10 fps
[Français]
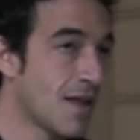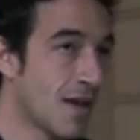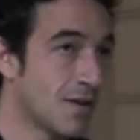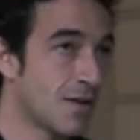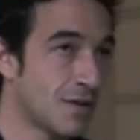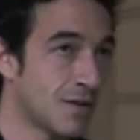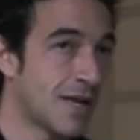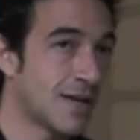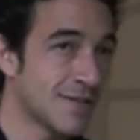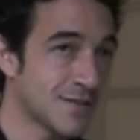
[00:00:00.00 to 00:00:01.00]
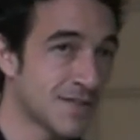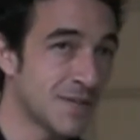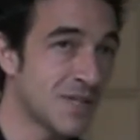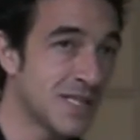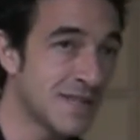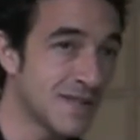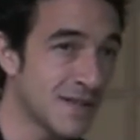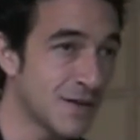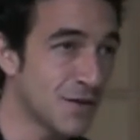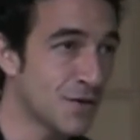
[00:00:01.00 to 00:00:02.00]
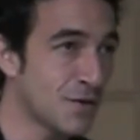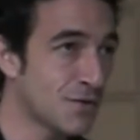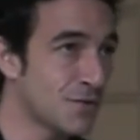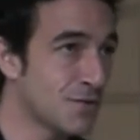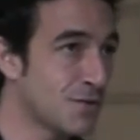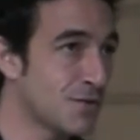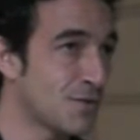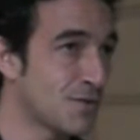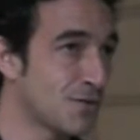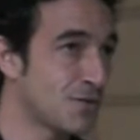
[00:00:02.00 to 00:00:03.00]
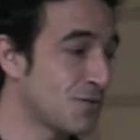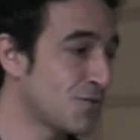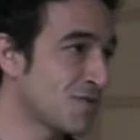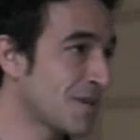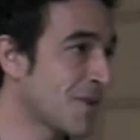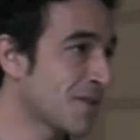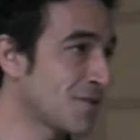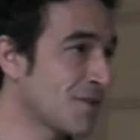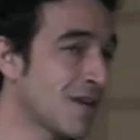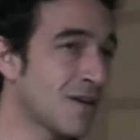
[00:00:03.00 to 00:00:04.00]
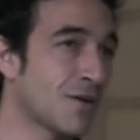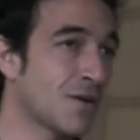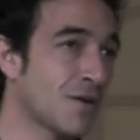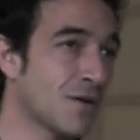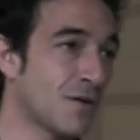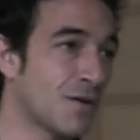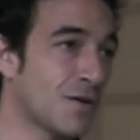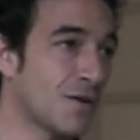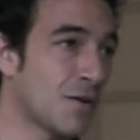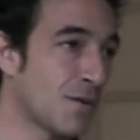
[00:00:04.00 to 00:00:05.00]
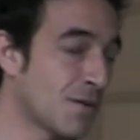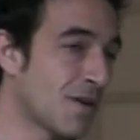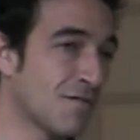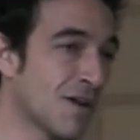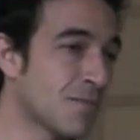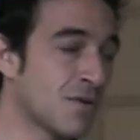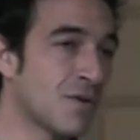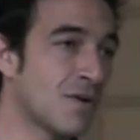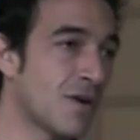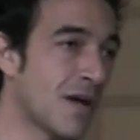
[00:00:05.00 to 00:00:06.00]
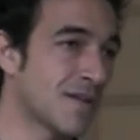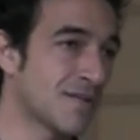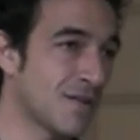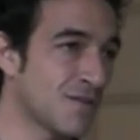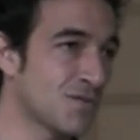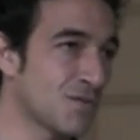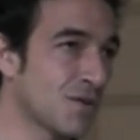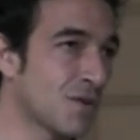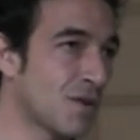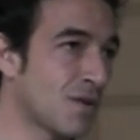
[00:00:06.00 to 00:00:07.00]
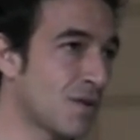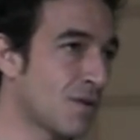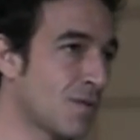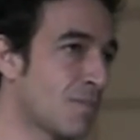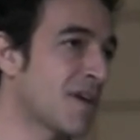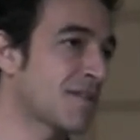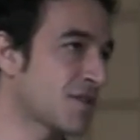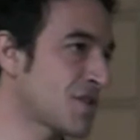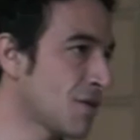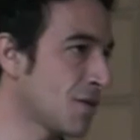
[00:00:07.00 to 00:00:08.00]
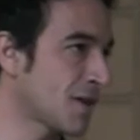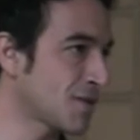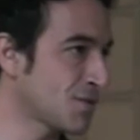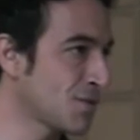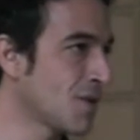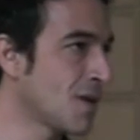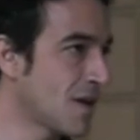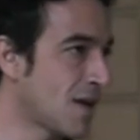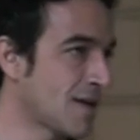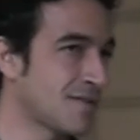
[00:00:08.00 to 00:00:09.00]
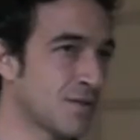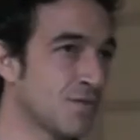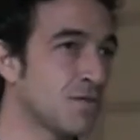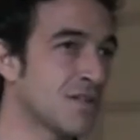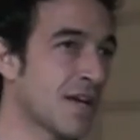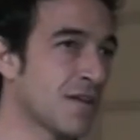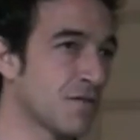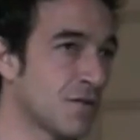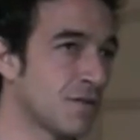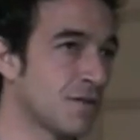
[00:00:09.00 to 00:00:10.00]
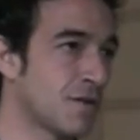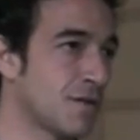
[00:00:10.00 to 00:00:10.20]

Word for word: Alors la, sensibilité euh, de, tous ces partenaires euh, est vraiment euh, axée sur partager leur réseau à ces nouveaux arrivants,